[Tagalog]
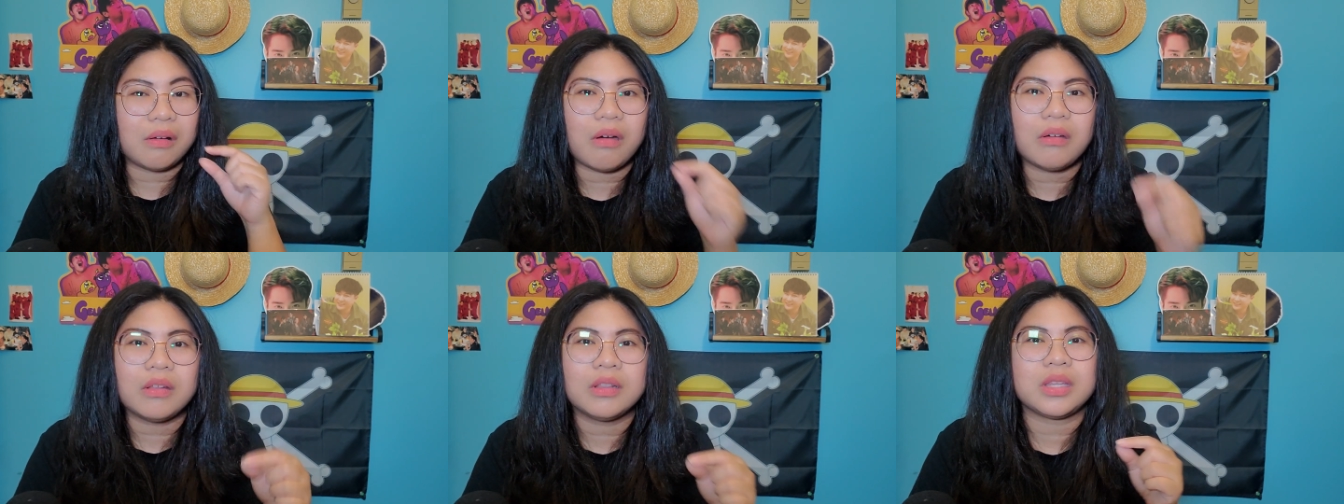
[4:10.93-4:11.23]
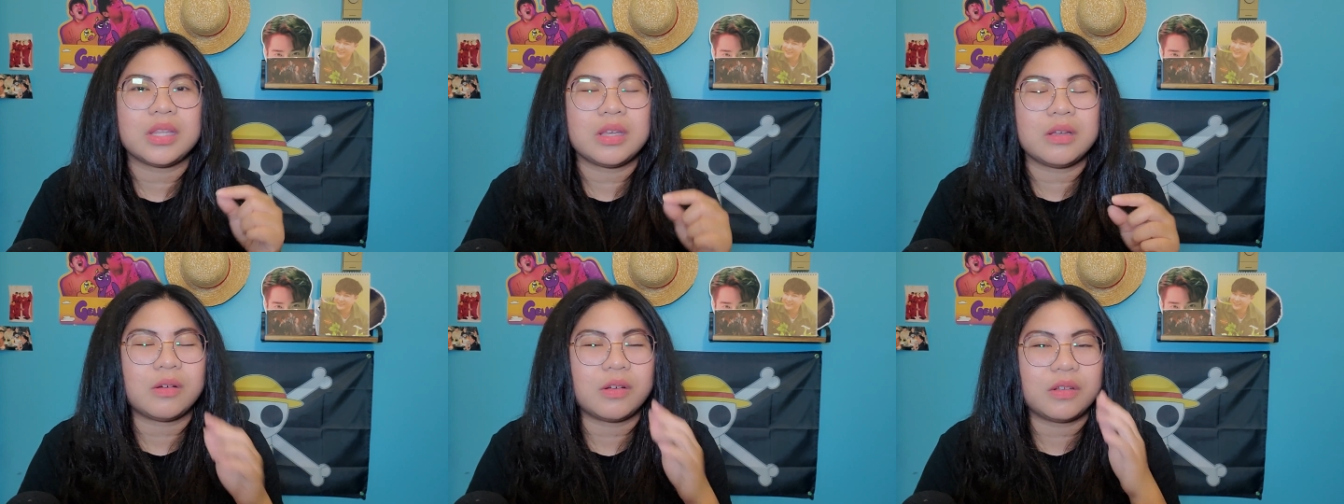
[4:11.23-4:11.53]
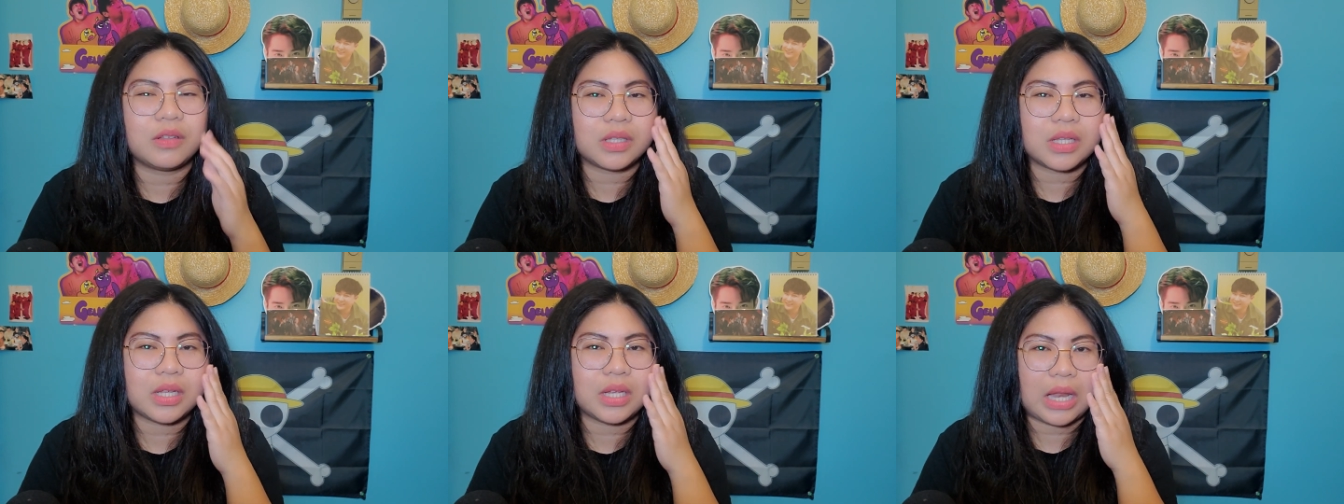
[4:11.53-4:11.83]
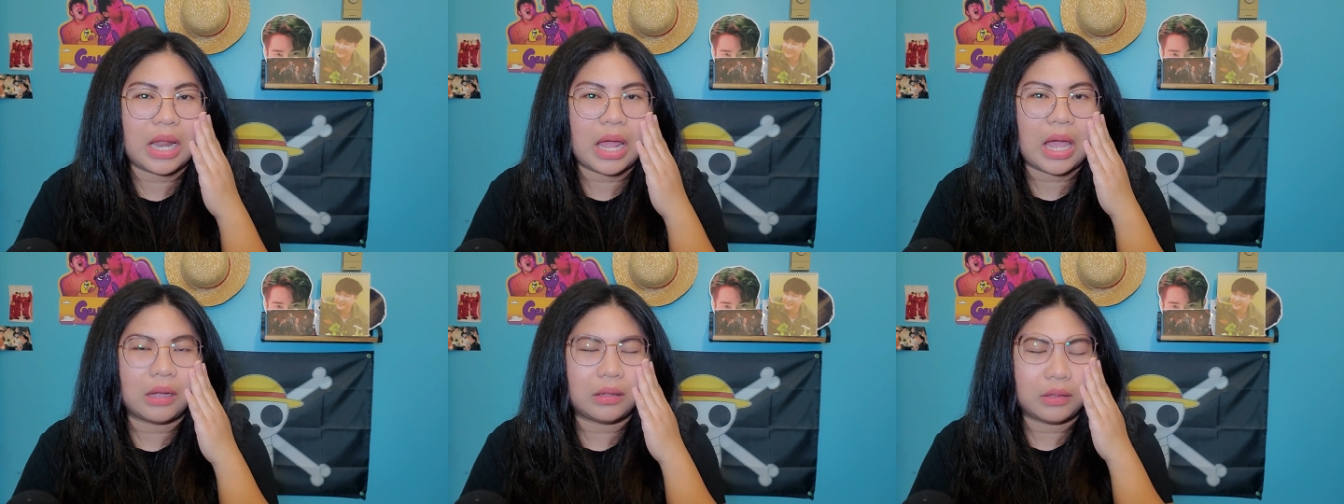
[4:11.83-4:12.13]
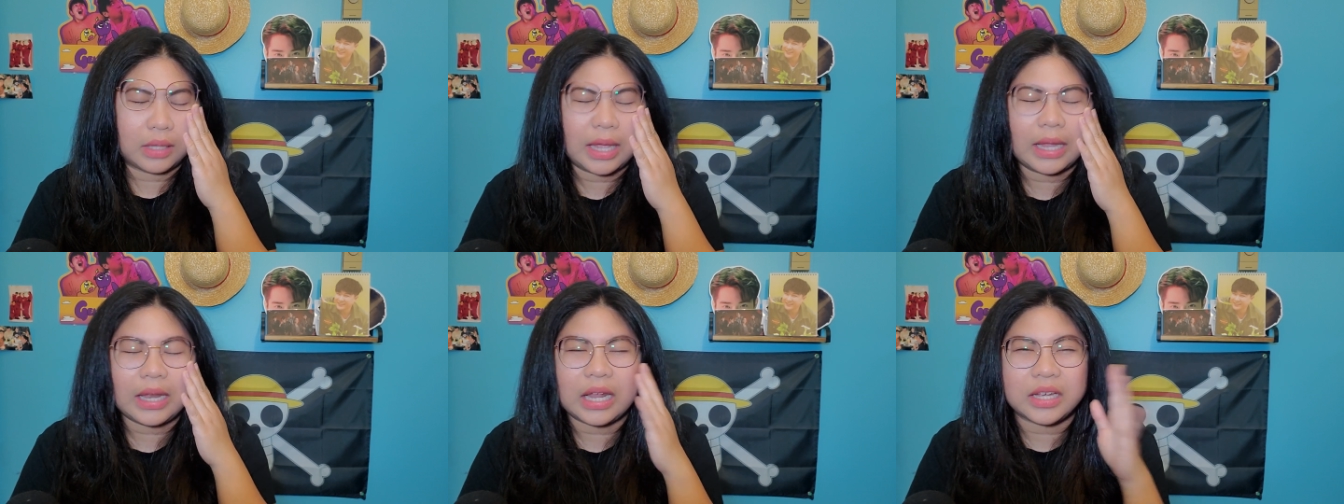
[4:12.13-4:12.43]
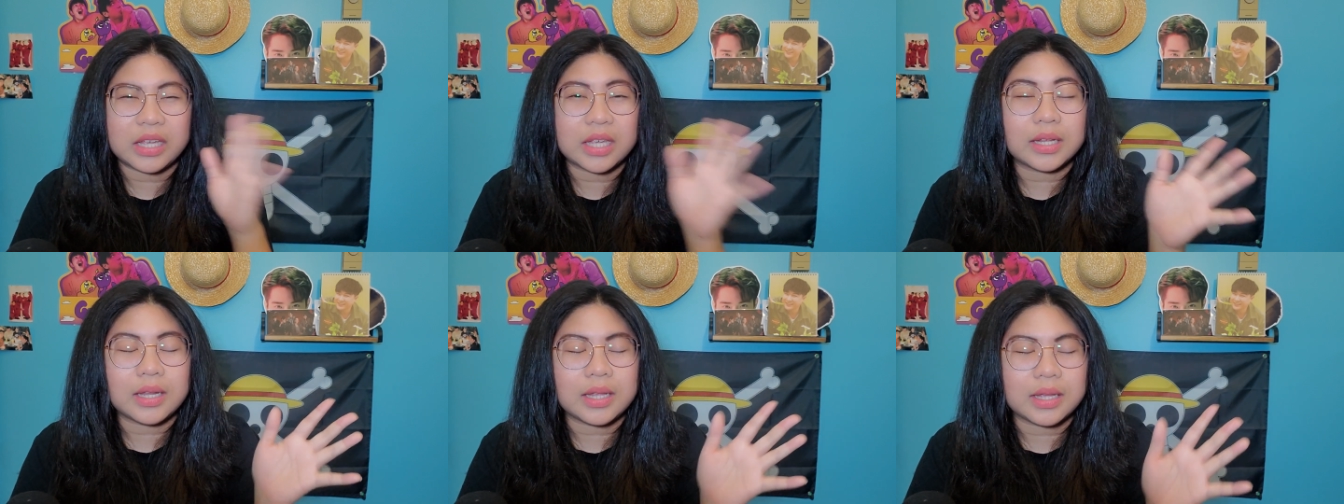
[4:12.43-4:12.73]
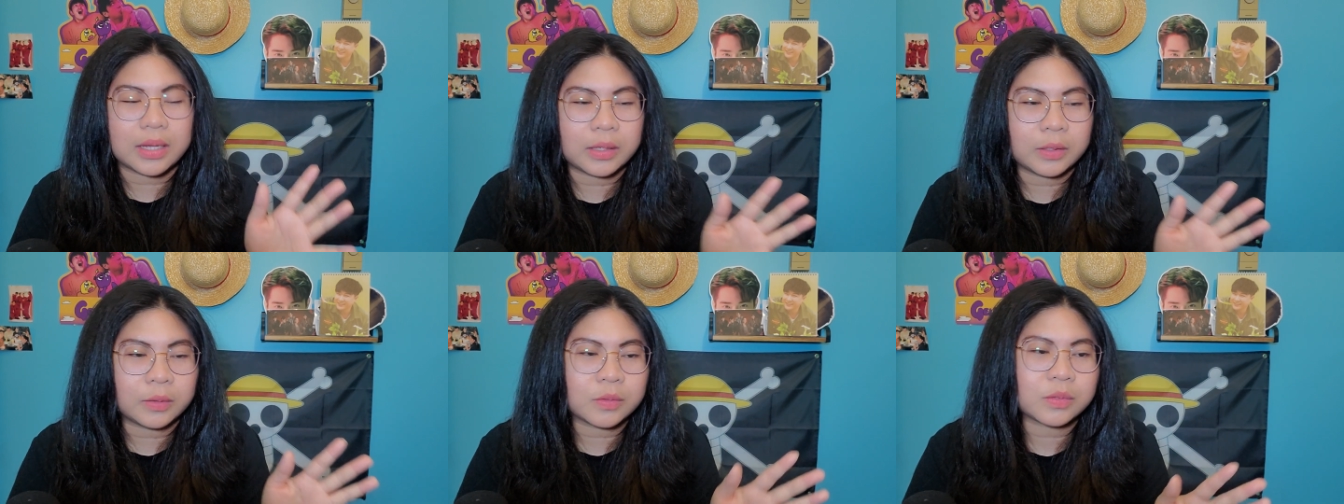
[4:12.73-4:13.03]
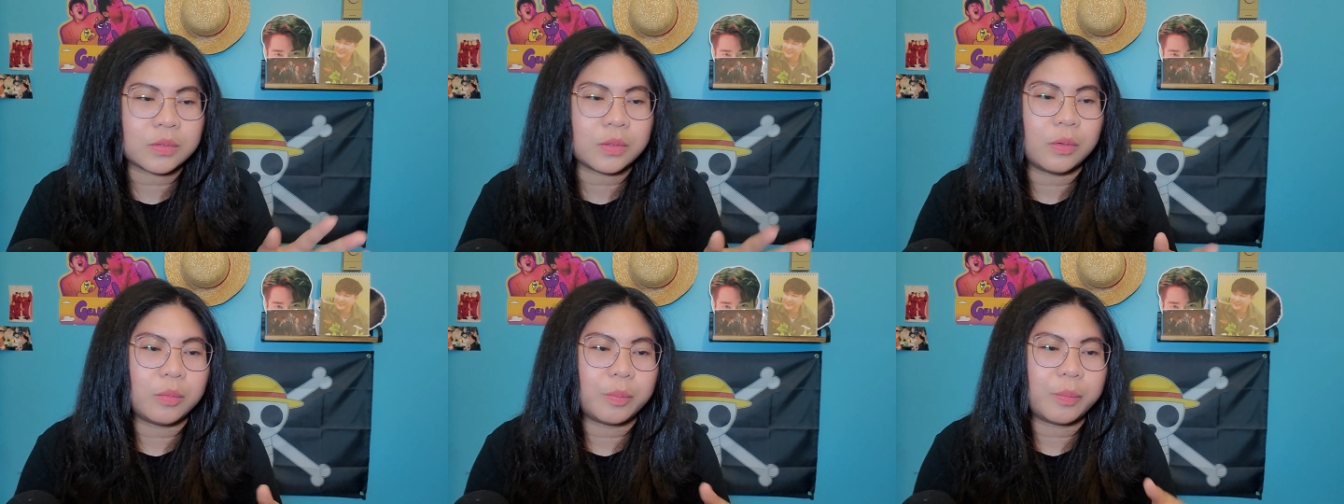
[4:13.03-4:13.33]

konting-konti lang dahil lang ikli nga ng song.